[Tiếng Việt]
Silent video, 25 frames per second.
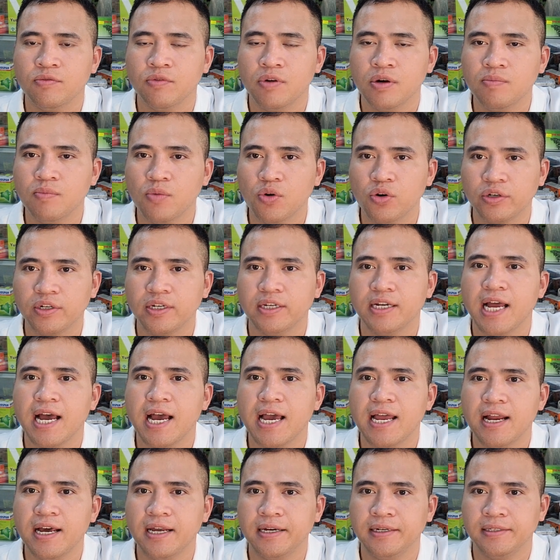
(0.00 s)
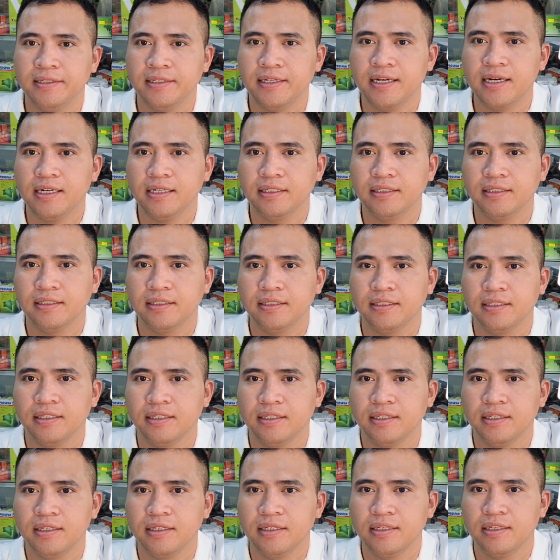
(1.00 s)
uống 1 đến 2 lần nhé
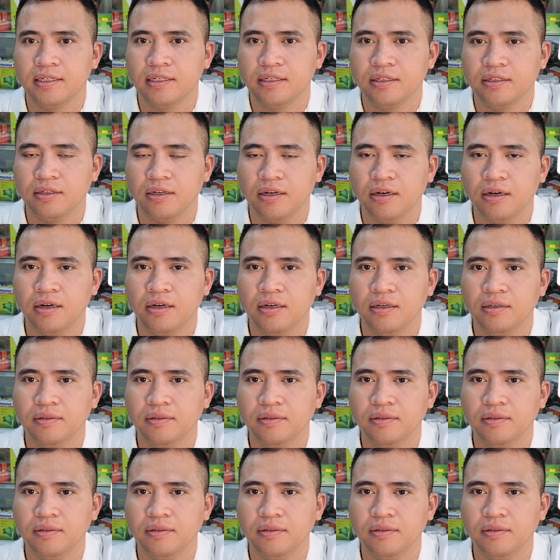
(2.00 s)
đó